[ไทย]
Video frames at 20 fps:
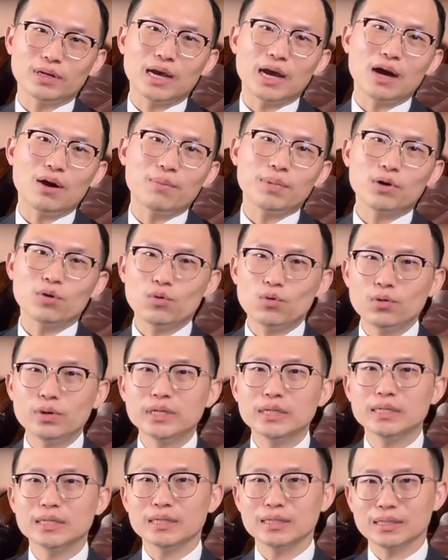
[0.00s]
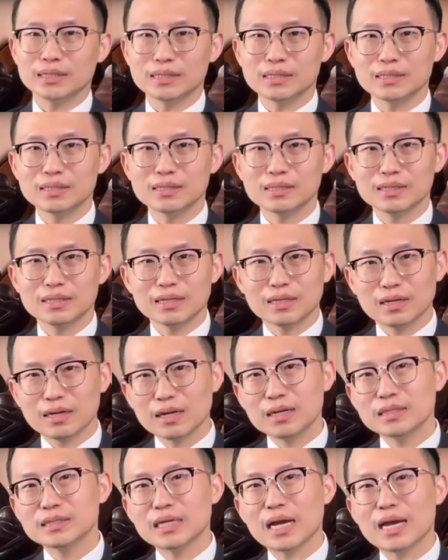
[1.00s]
รองเท้ามาคู่หนึ่ง
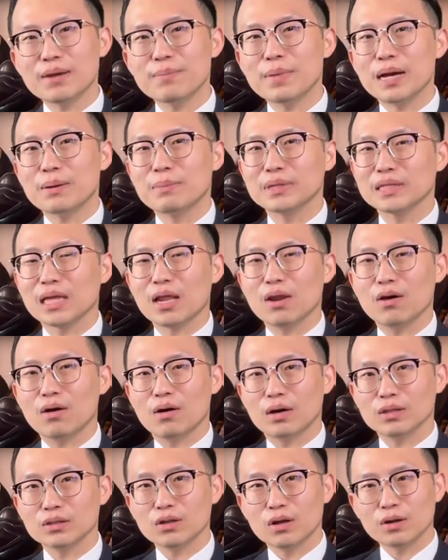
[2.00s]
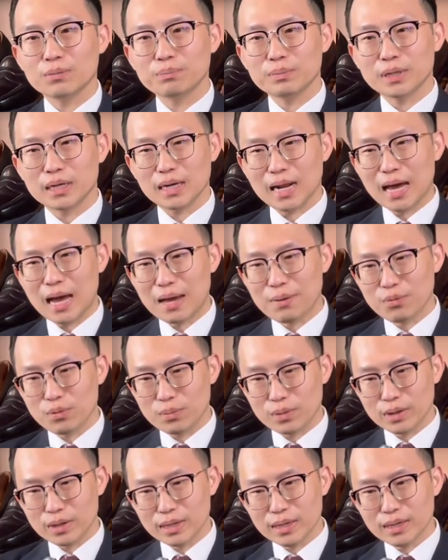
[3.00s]
ก็จะใช้มามาตลอดตอนเปิดร้านผ
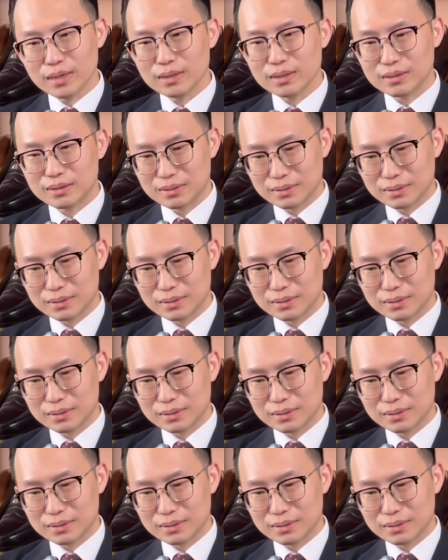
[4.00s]
มก็เอ๊ะ